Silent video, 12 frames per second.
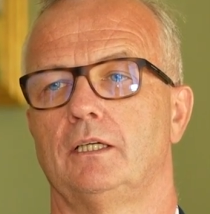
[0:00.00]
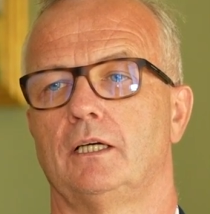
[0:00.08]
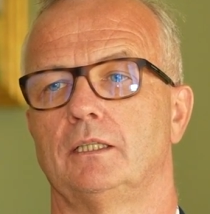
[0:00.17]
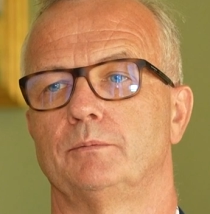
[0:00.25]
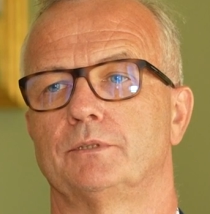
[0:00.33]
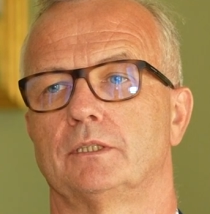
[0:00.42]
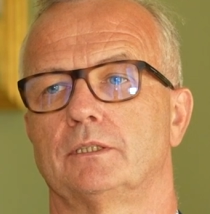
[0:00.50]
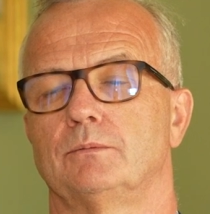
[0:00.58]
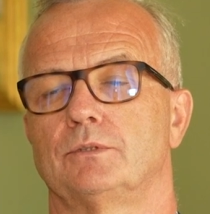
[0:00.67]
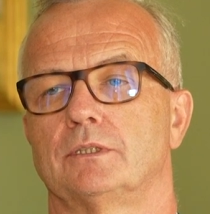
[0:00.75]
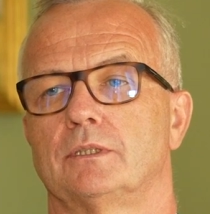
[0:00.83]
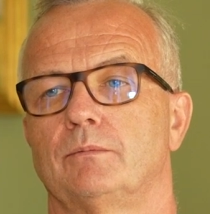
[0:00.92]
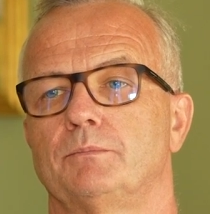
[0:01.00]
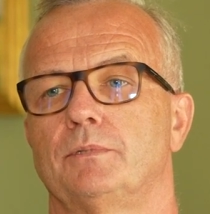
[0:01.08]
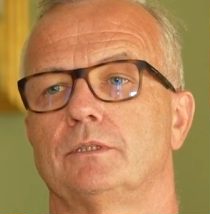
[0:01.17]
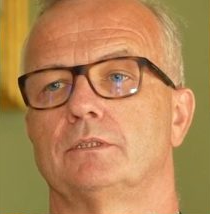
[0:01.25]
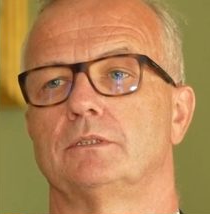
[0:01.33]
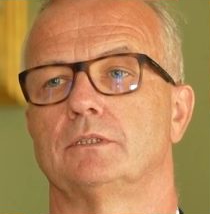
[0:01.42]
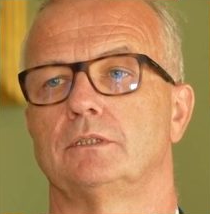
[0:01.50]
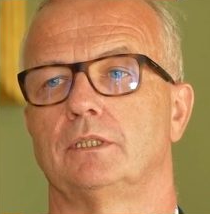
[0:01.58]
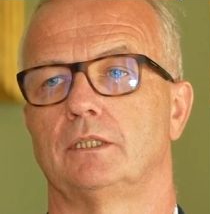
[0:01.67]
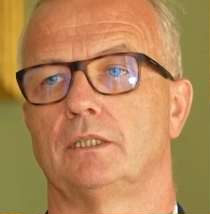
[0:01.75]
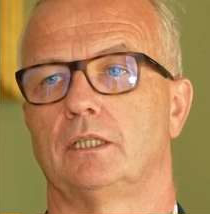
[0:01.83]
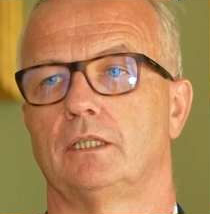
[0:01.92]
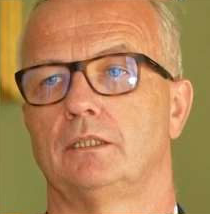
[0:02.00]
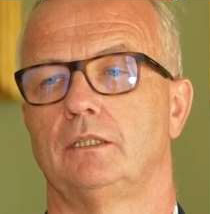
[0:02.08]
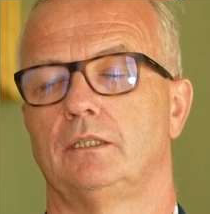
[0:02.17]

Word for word: ale przed tym się zabezpieczyć nie da.